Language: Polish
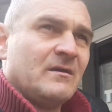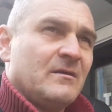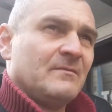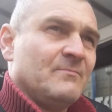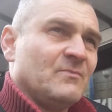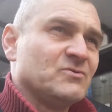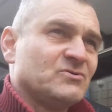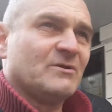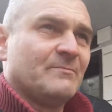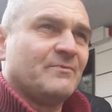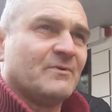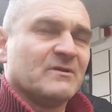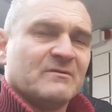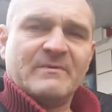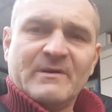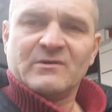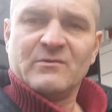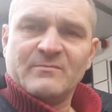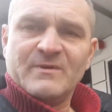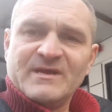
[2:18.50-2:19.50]
Może po
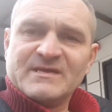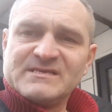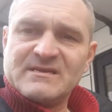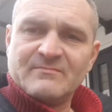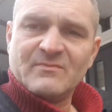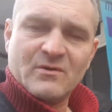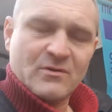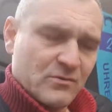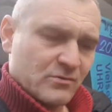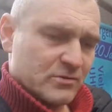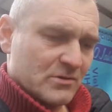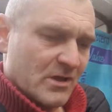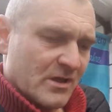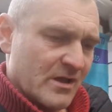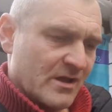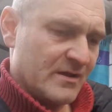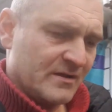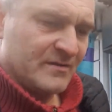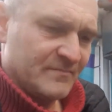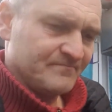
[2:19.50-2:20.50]
rybach umyję samochód
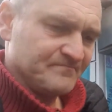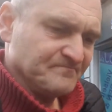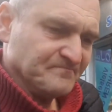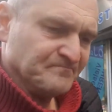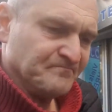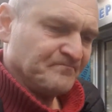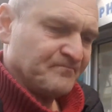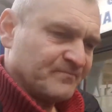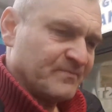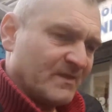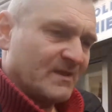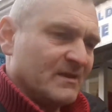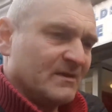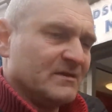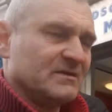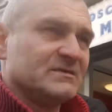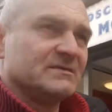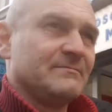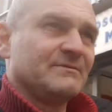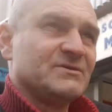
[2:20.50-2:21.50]

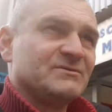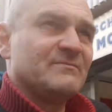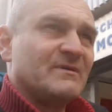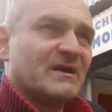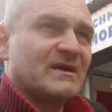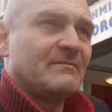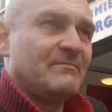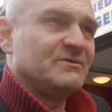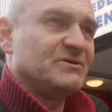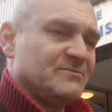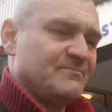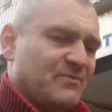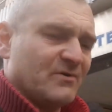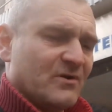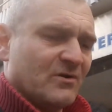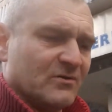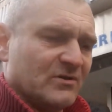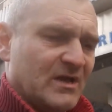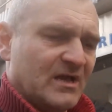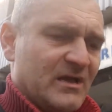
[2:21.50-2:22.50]
i zobaczymy jaka będzie
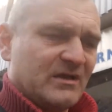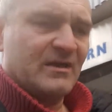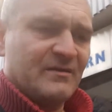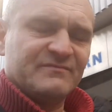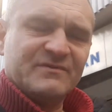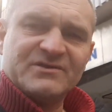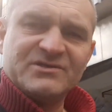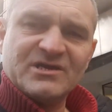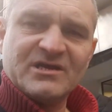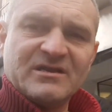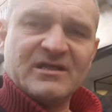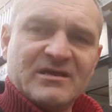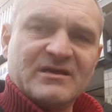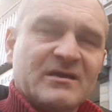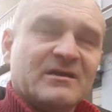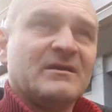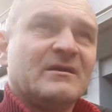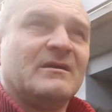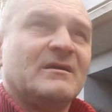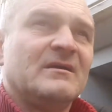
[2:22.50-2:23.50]
pogoda w niedzielę.
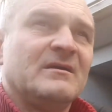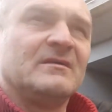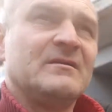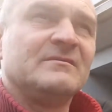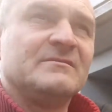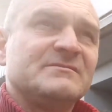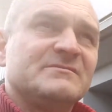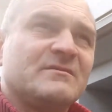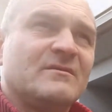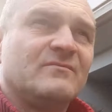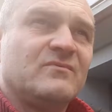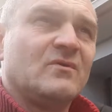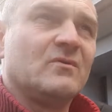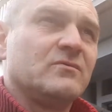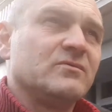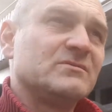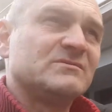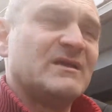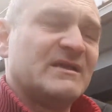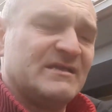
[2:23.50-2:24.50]
Jest znowu
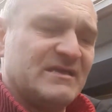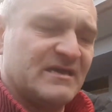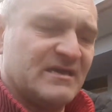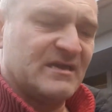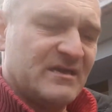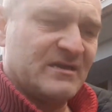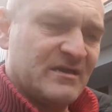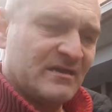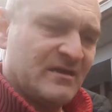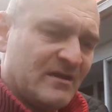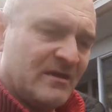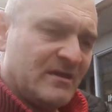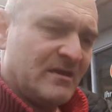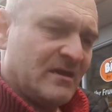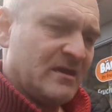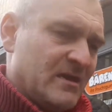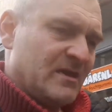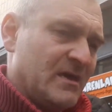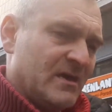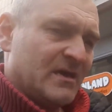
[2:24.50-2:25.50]
ochłodzenie
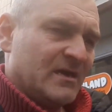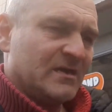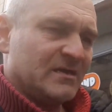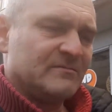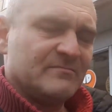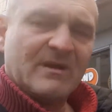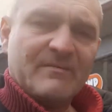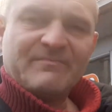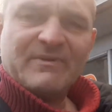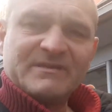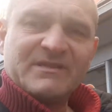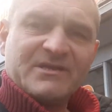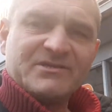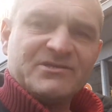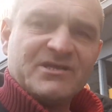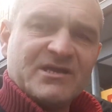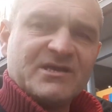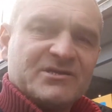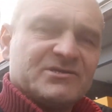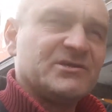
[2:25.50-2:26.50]
ma padać
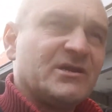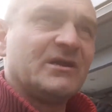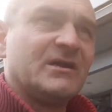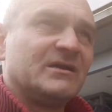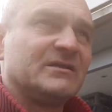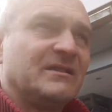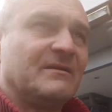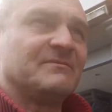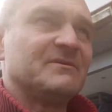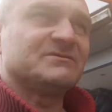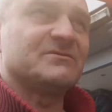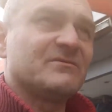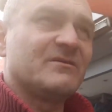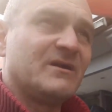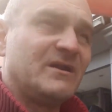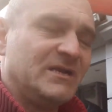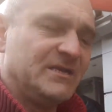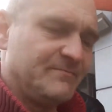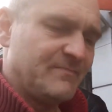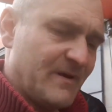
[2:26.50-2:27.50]
deszcz, tam jest
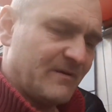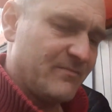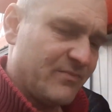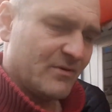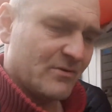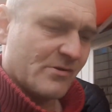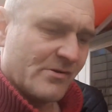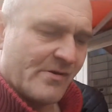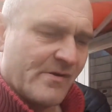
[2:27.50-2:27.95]
trochę lipa, bo